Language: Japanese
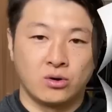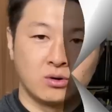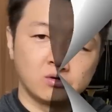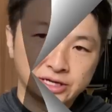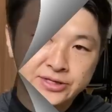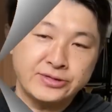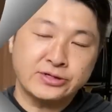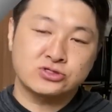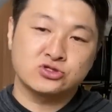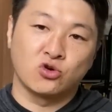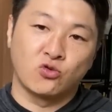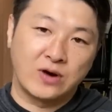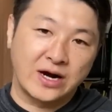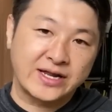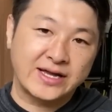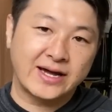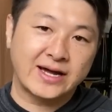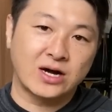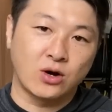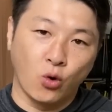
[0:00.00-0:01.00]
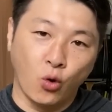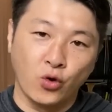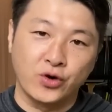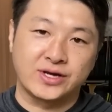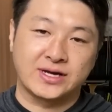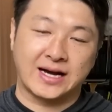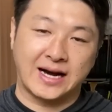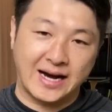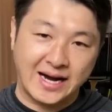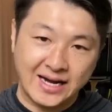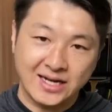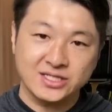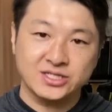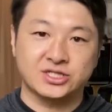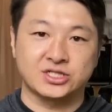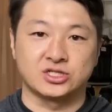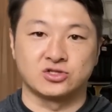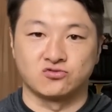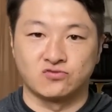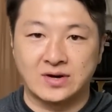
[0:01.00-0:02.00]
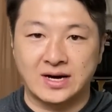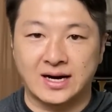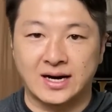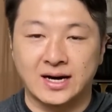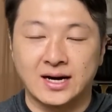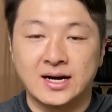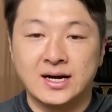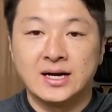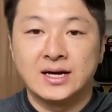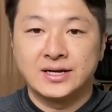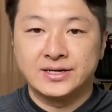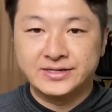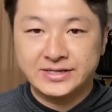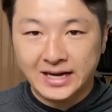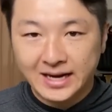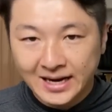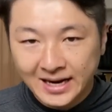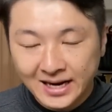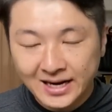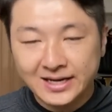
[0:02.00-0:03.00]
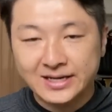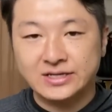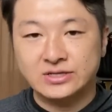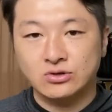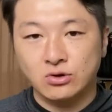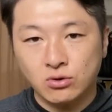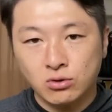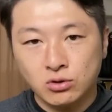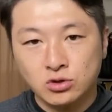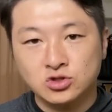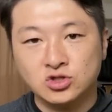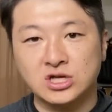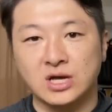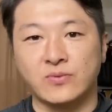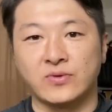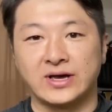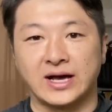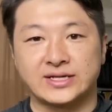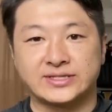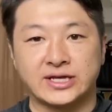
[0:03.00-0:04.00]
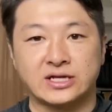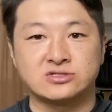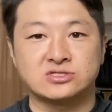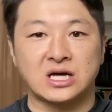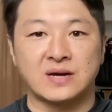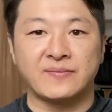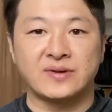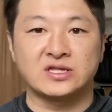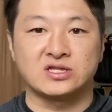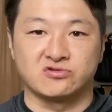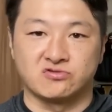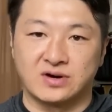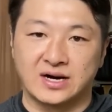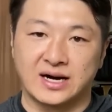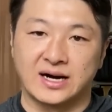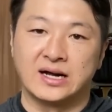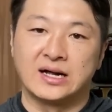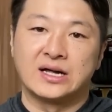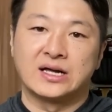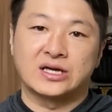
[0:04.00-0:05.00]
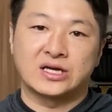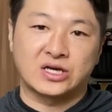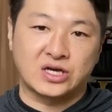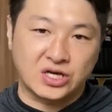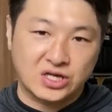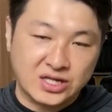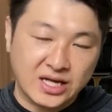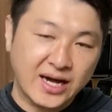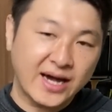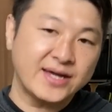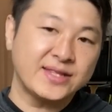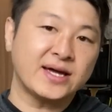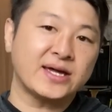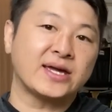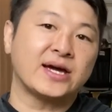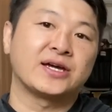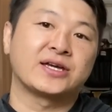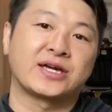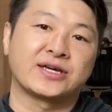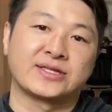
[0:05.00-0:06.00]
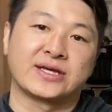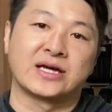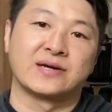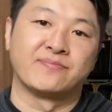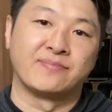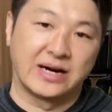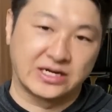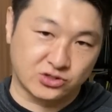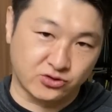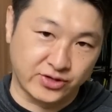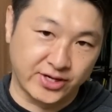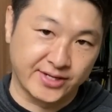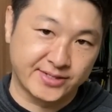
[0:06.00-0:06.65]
筋肉の割合が多い下半身は、やはりどうしても痩せるためには鍛えなきゃいけない場所で